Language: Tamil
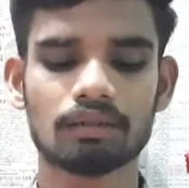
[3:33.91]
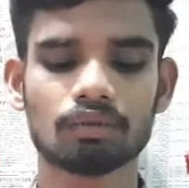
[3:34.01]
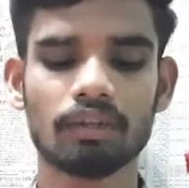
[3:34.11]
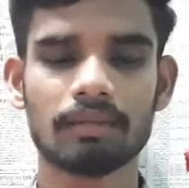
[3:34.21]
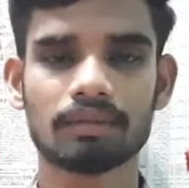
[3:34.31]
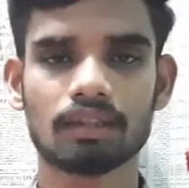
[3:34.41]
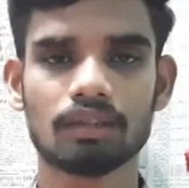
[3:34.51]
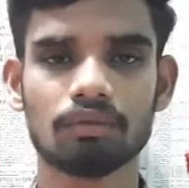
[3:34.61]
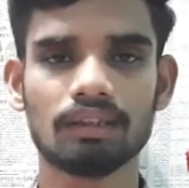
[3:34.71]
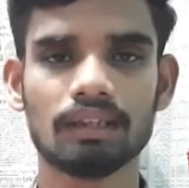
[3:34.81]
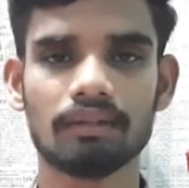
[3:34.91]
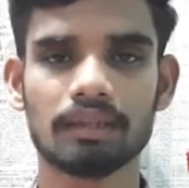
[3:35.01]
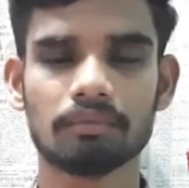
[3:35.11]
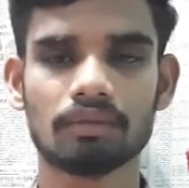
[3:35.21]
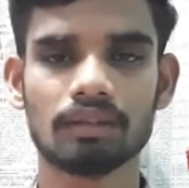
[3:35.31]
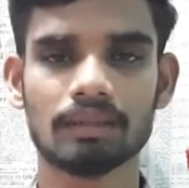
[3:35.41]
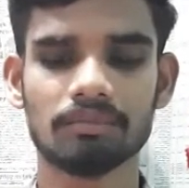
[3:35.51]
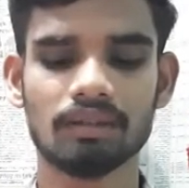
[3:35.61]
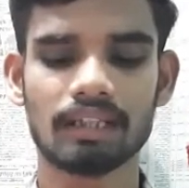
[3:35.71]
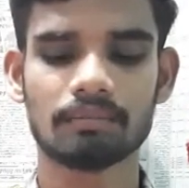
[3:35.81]
சோடியம் வந்துட்டு நூற்றி எழுபத்தி மூணு
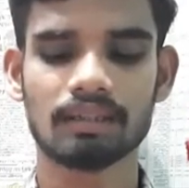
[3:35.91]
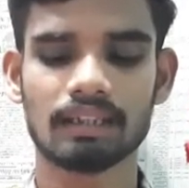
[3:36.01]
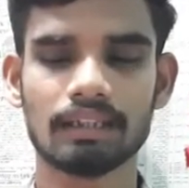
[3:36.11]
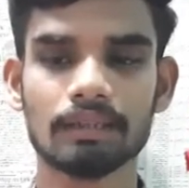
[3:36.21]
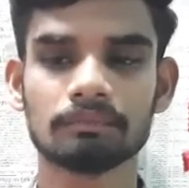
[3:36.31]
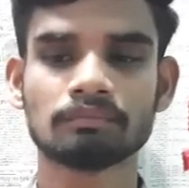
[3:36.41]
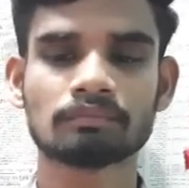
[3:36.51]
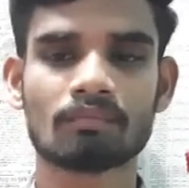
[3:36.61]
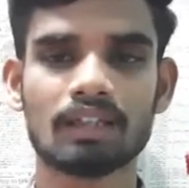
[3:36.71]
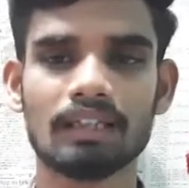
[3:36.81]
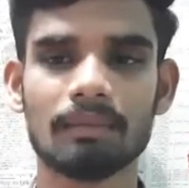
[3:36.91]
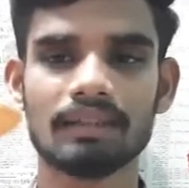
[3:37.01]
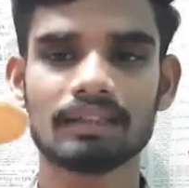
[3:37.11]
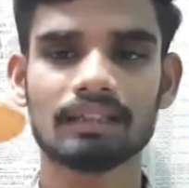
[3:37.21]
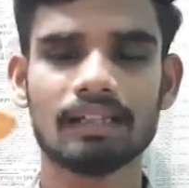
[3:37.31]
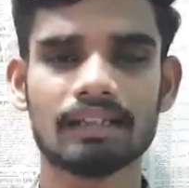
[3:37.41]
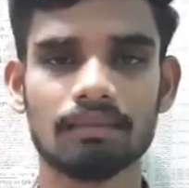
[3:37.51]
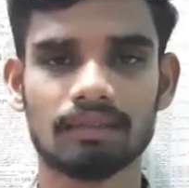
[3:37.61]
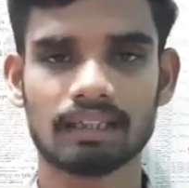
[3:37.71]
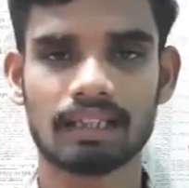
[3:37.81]
எம்ஜி வரைக்கும் இருக்குது இதெல்லாமே சேர்த்து தான்
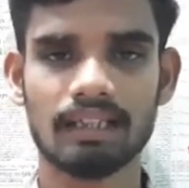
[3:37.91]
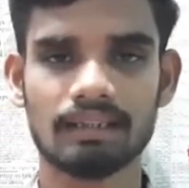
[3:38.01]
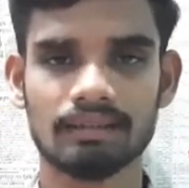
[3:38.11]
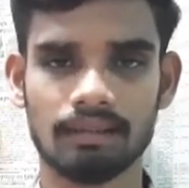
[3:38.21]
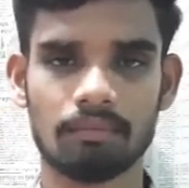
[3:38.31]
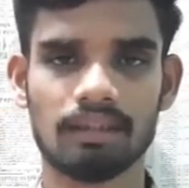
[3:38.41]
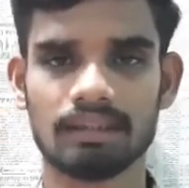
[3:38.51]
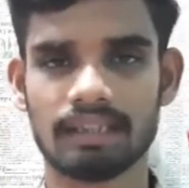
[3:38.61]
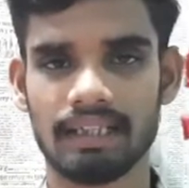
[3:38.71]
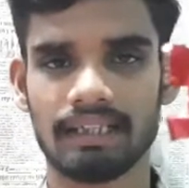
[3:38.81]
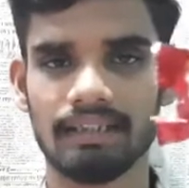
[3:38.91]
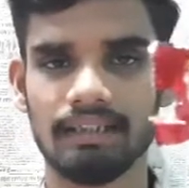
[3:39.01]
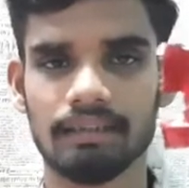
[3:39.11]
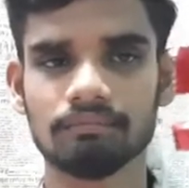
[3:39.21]
இந்த பிஸ்கெட்டில் நம்மளுக்கு கிடைக்கிது